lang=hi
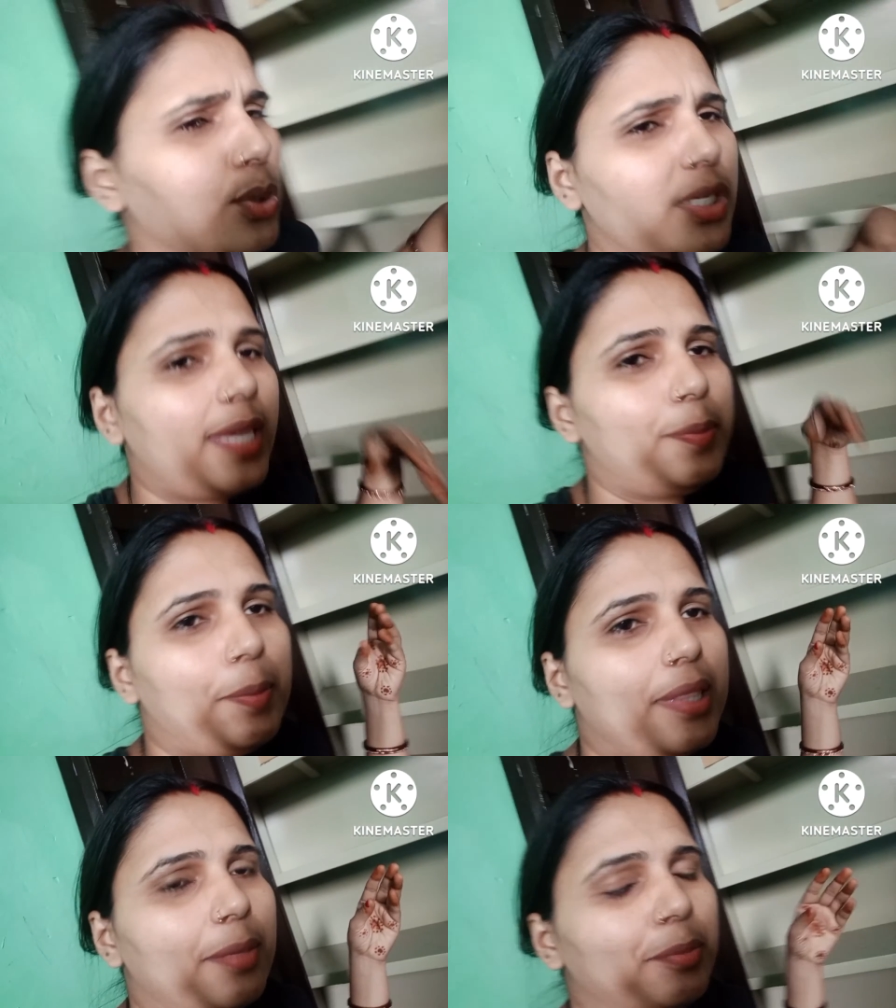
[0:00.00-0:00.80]
जो जहीं
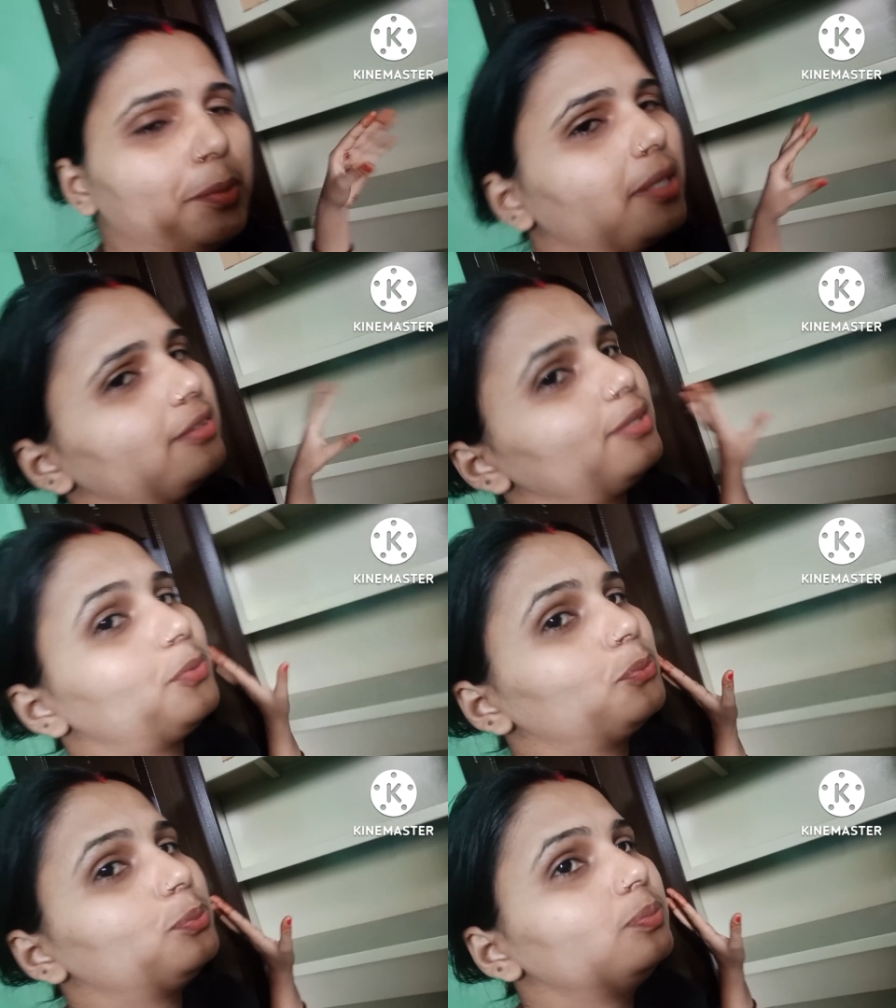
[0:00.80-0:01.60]
पे मिलता मैं रख
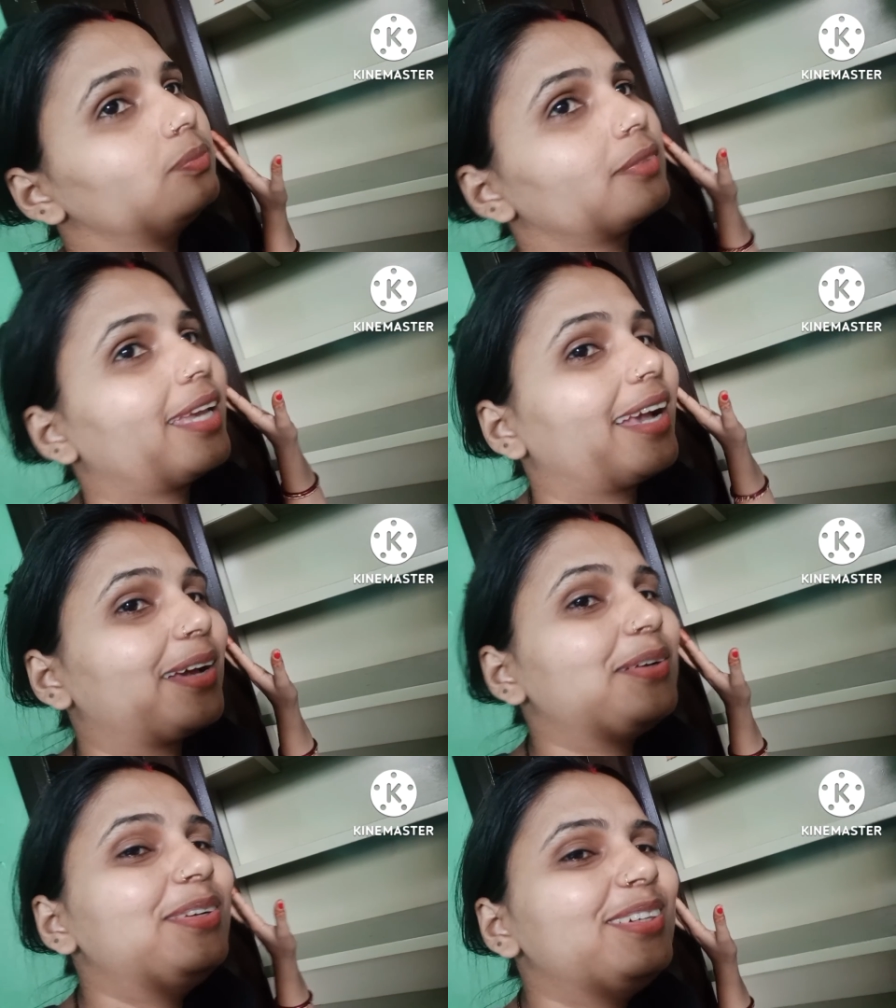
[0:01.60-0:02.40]
देती हूँ क्या
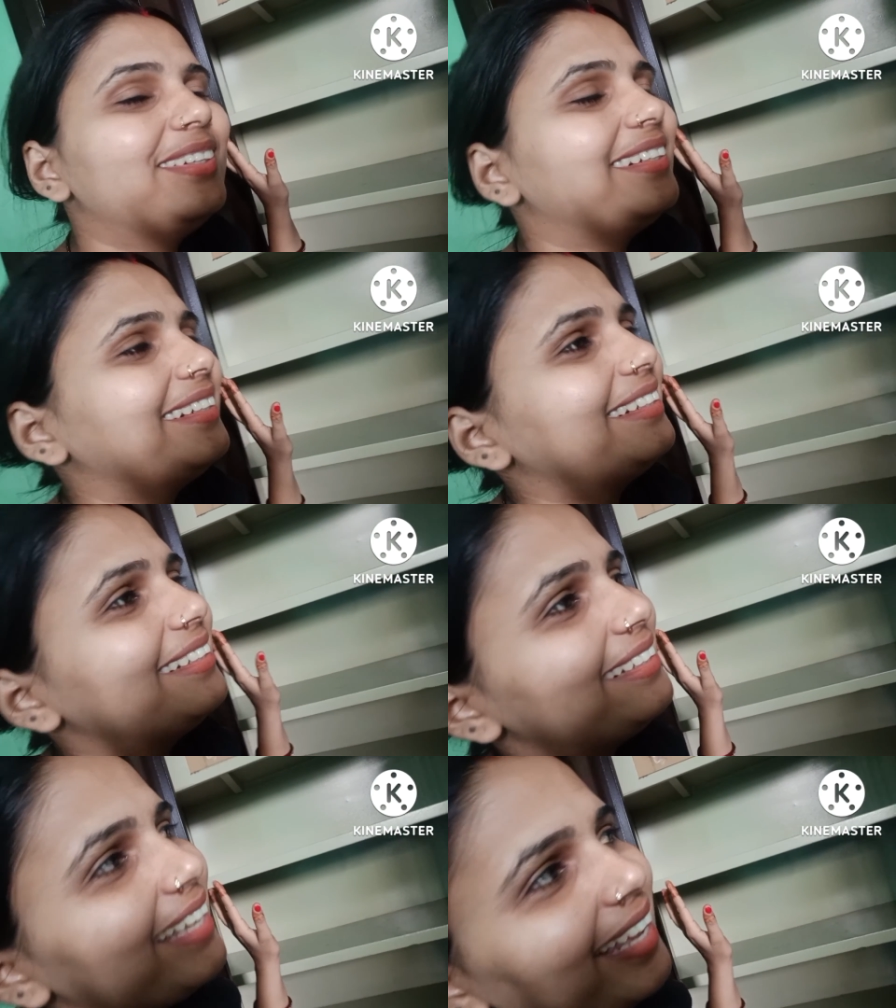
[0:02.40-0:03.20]
करूँ
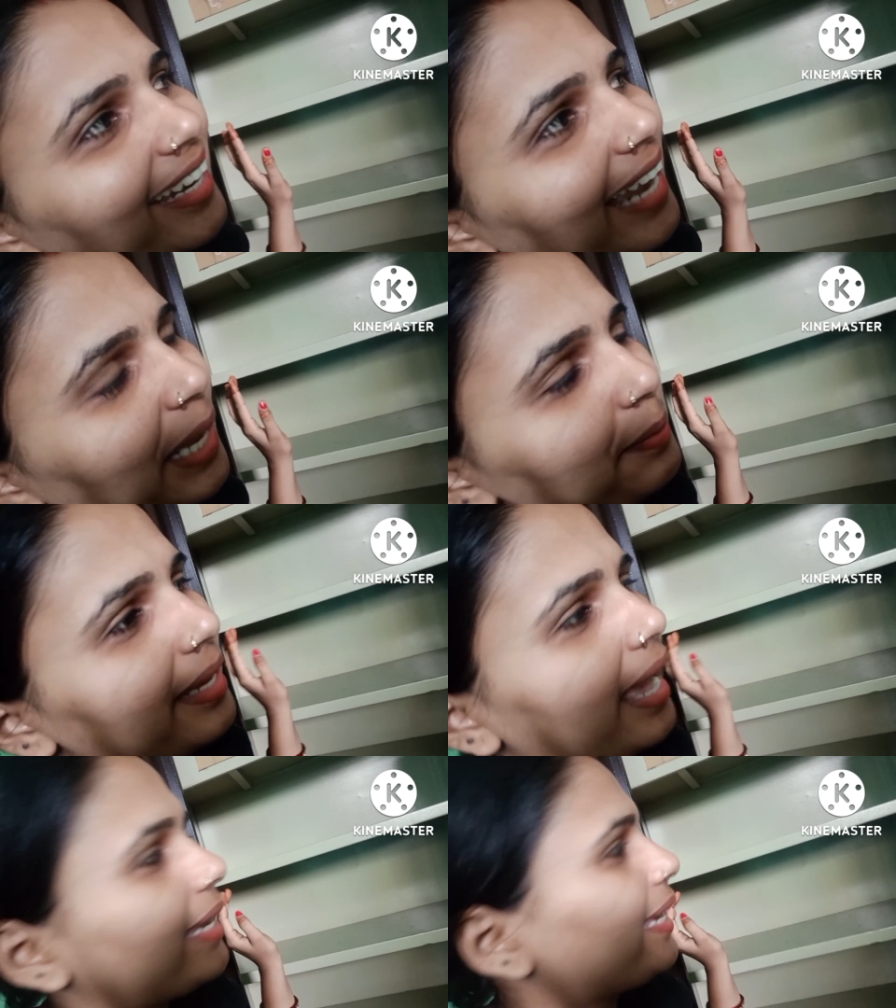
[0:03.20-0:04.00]
लाए
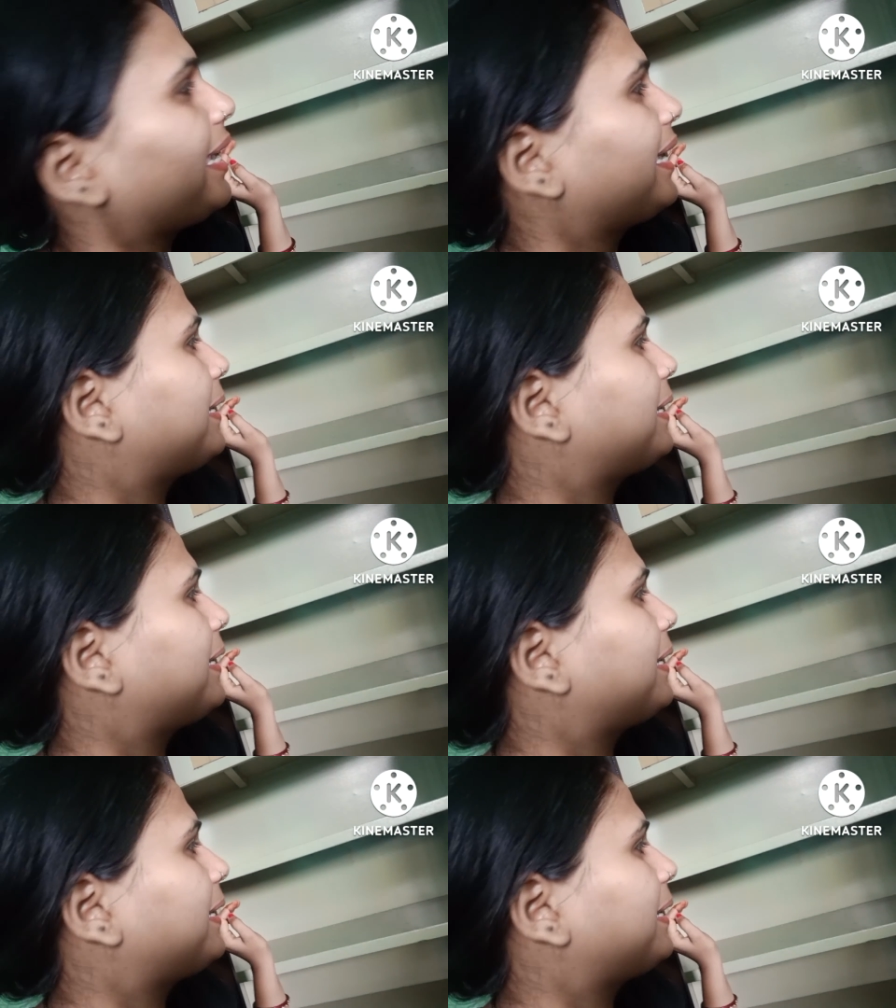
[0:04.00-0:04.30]
भिंगा के